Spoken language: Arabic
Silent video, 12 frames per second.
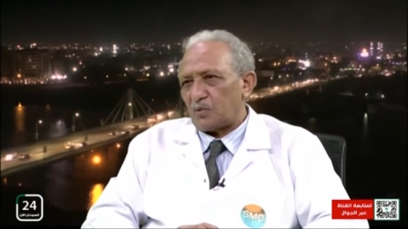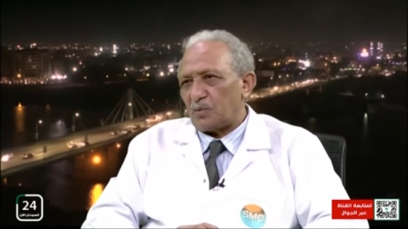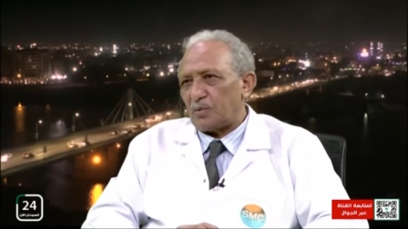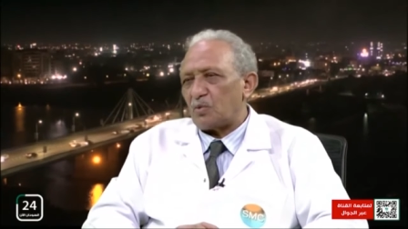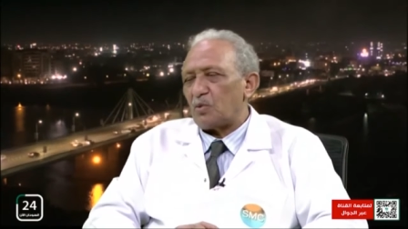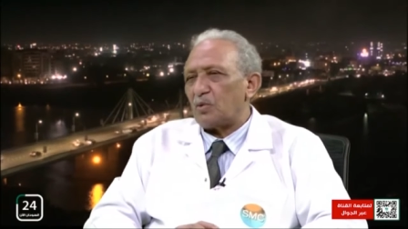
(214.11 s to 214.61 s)

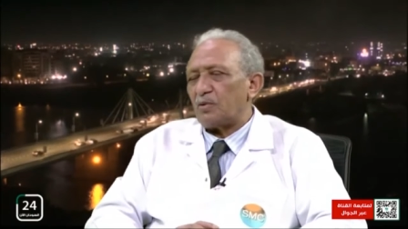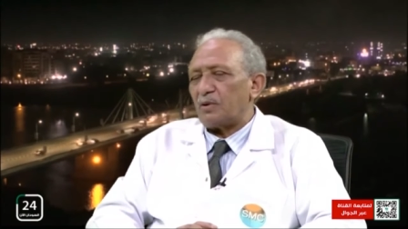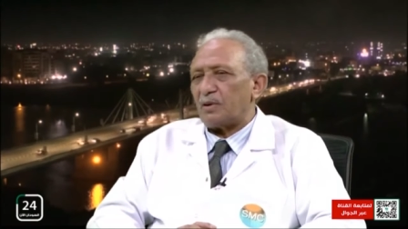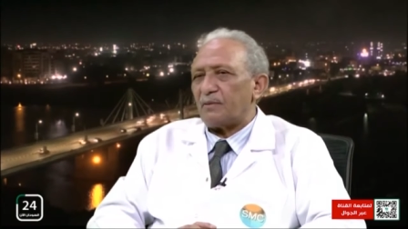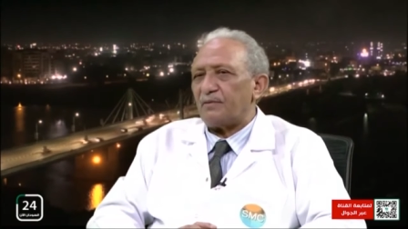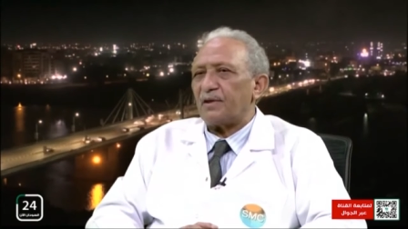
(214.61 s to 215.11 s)

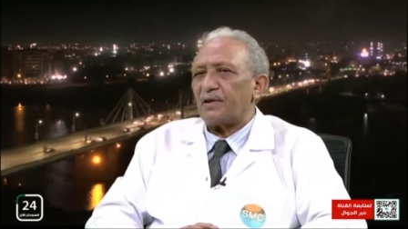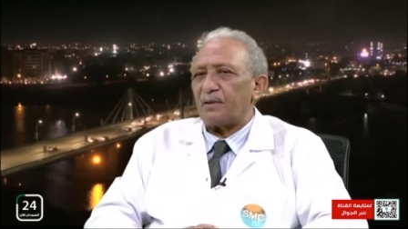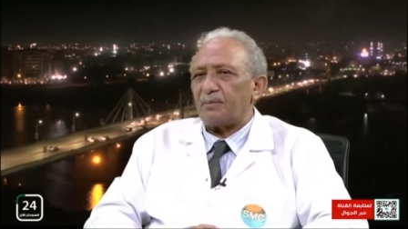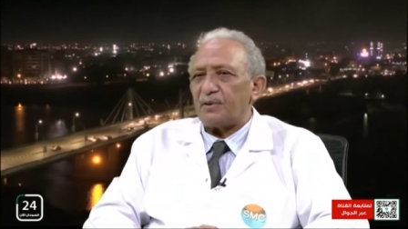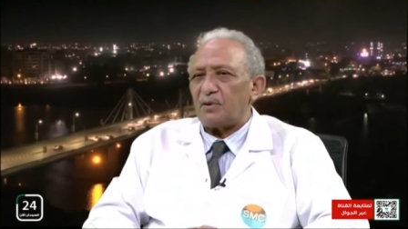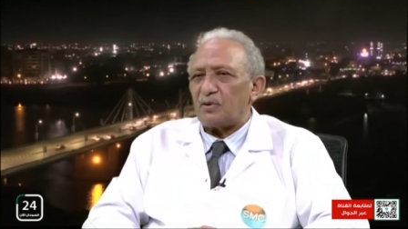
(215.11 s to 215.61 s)
بيكون فيري
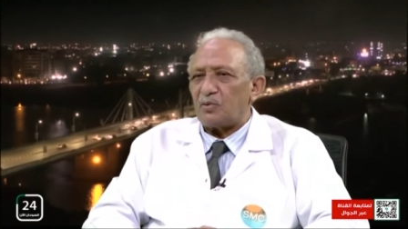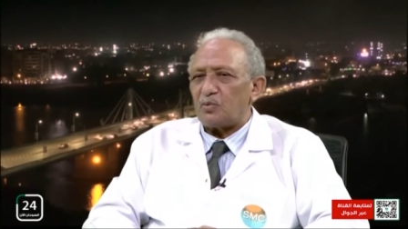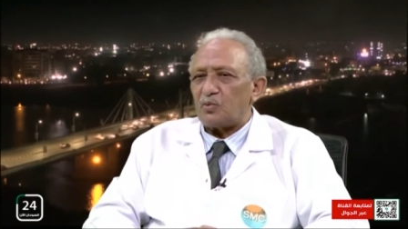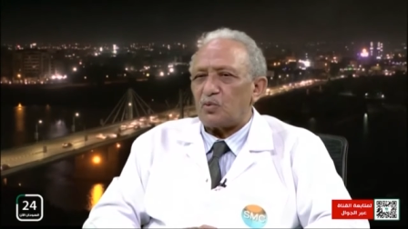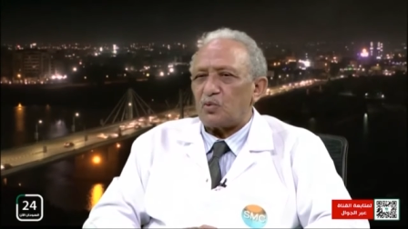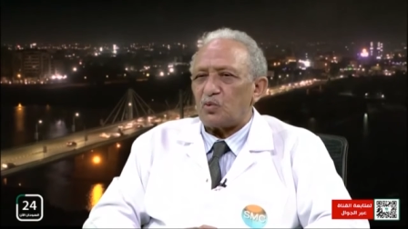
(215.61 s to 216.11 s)
هابي
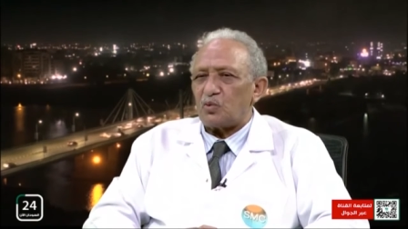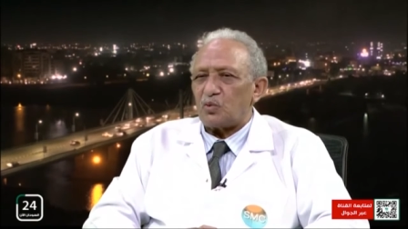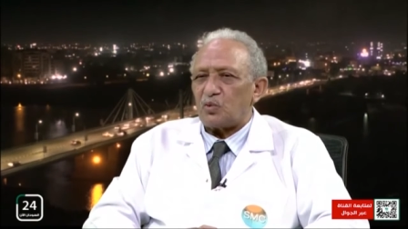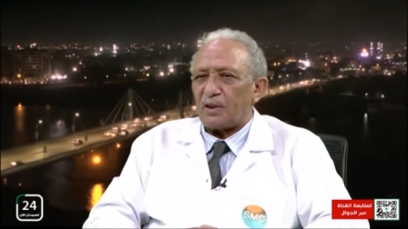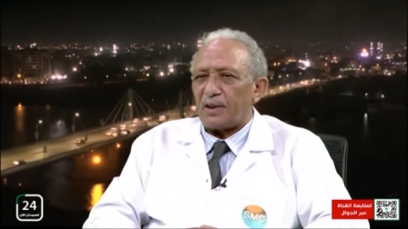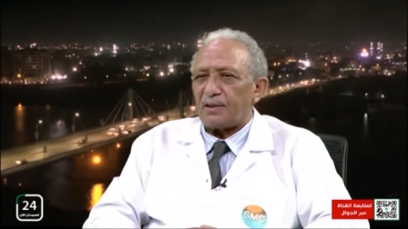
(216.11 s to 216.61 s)

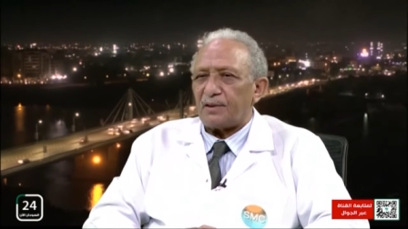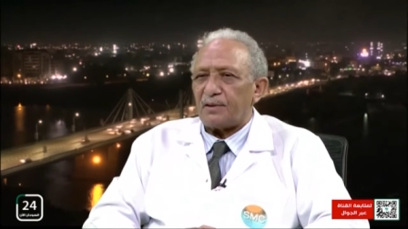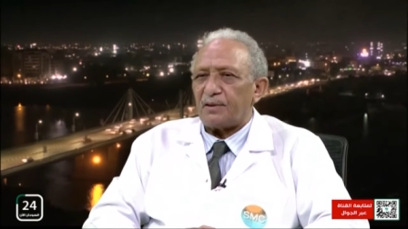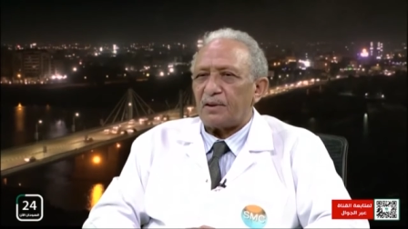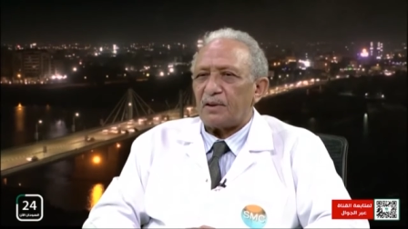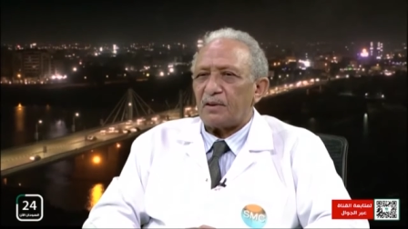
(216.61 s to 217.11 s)
ويعني
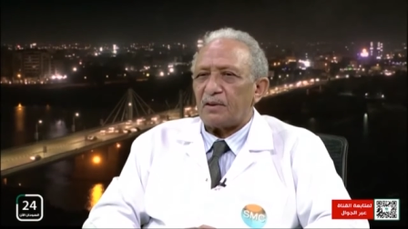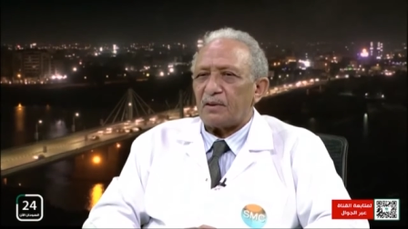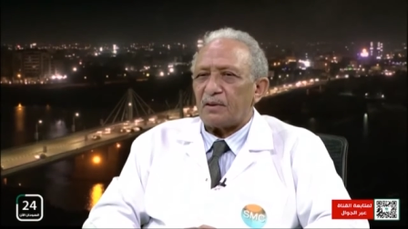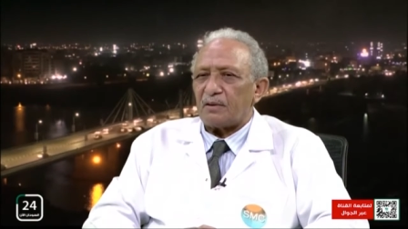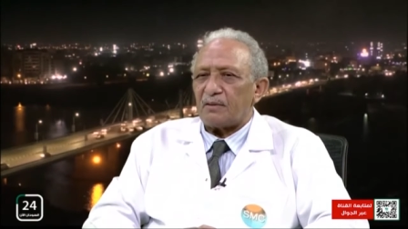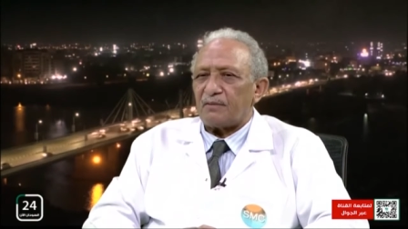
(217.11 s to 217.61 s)

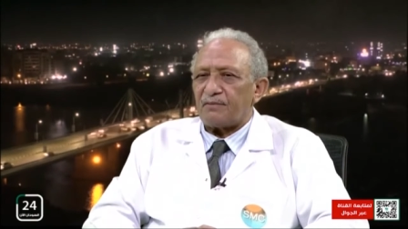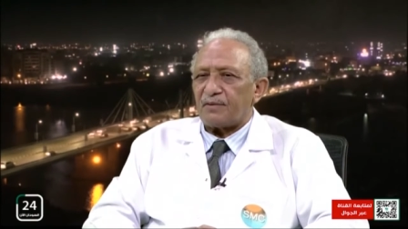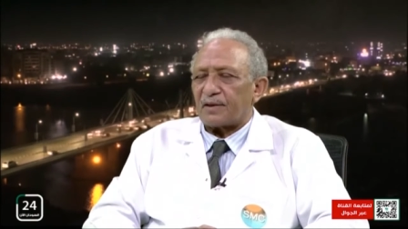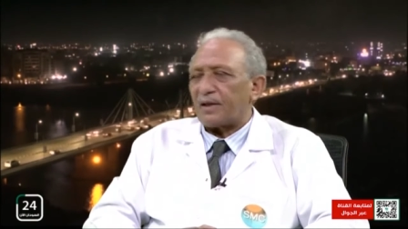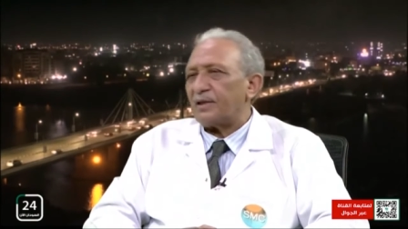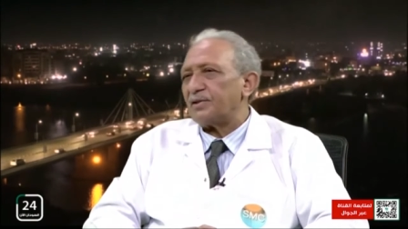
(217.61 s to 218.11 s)
آه،
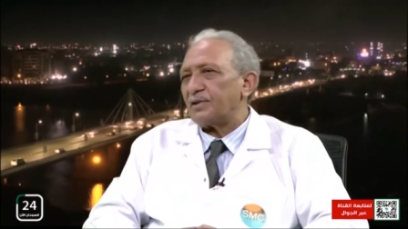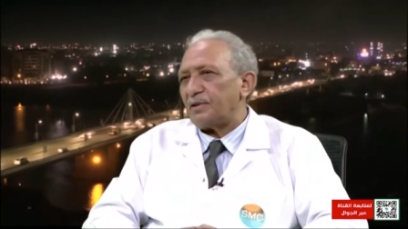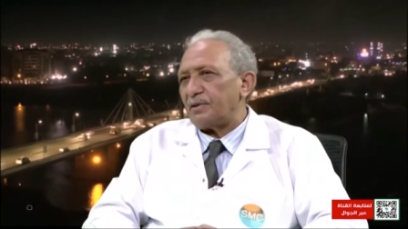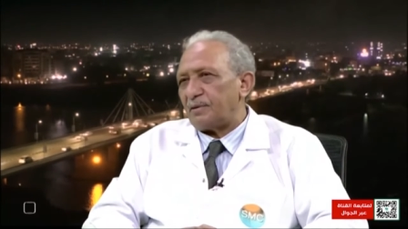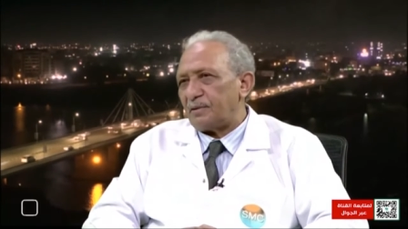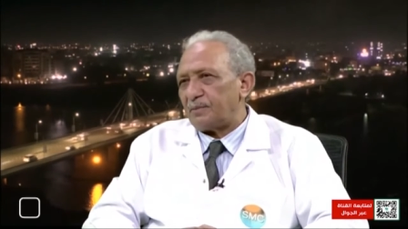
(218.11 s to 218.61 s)
فرحان
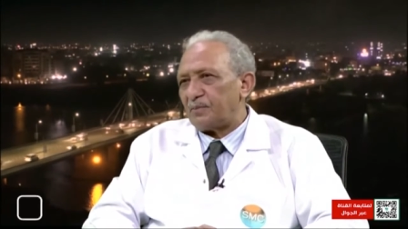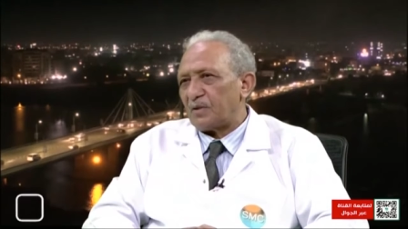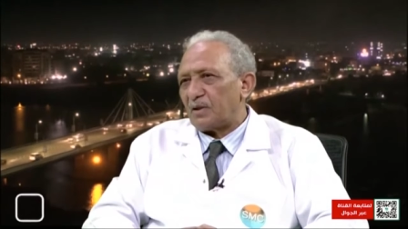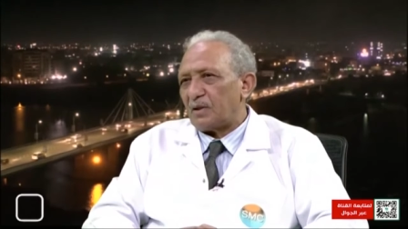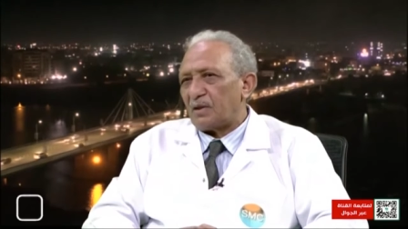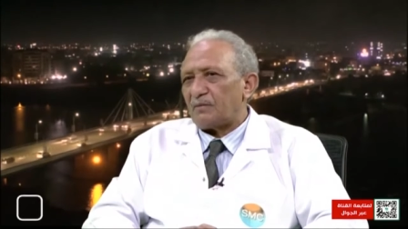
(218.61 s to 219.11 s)
شديد
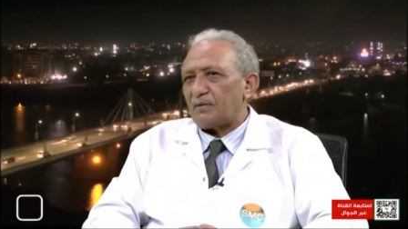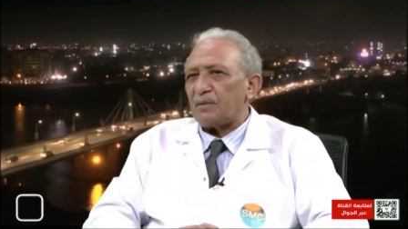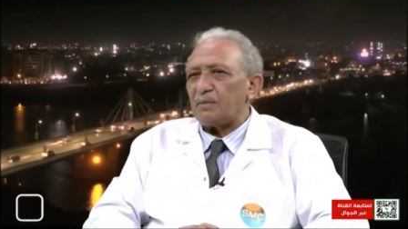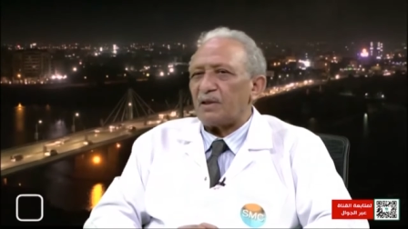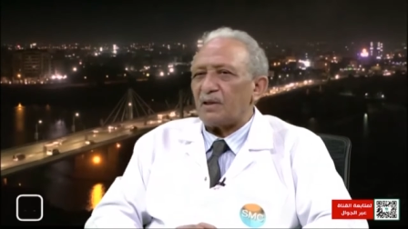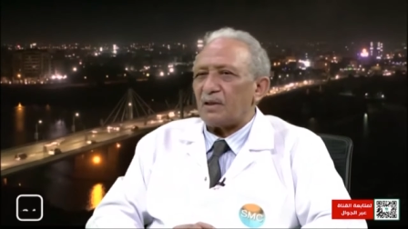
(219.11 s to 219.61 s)
صحيح فدي
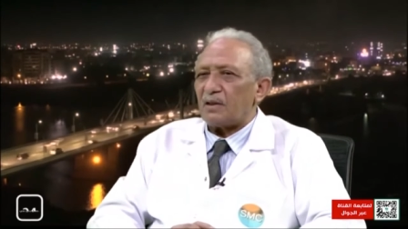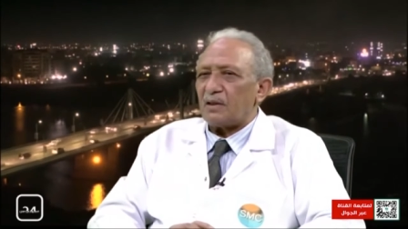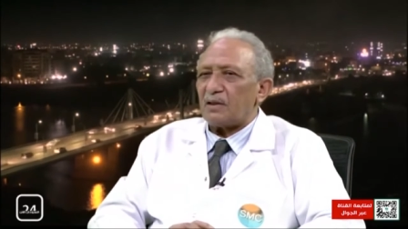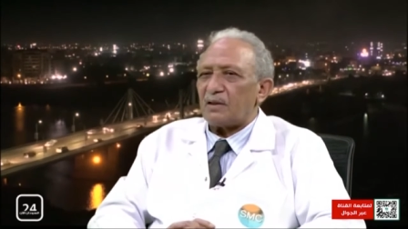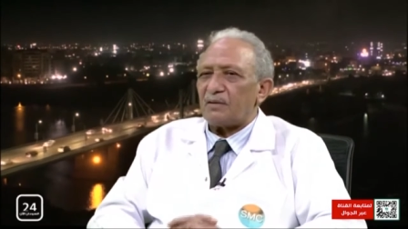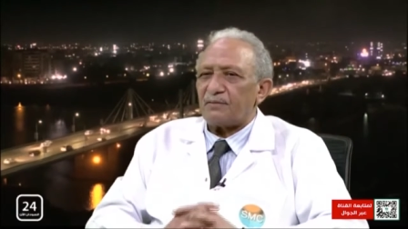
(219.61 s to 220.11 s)

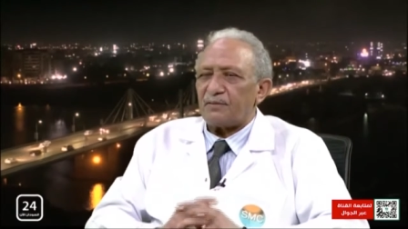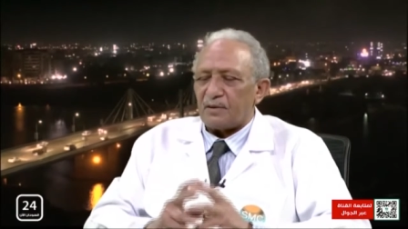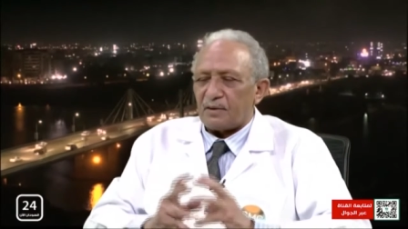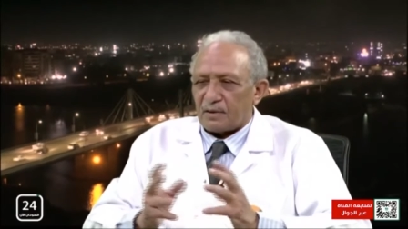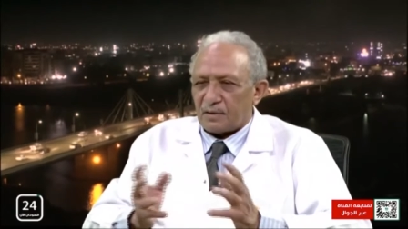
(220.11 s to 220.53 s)
بلقاها في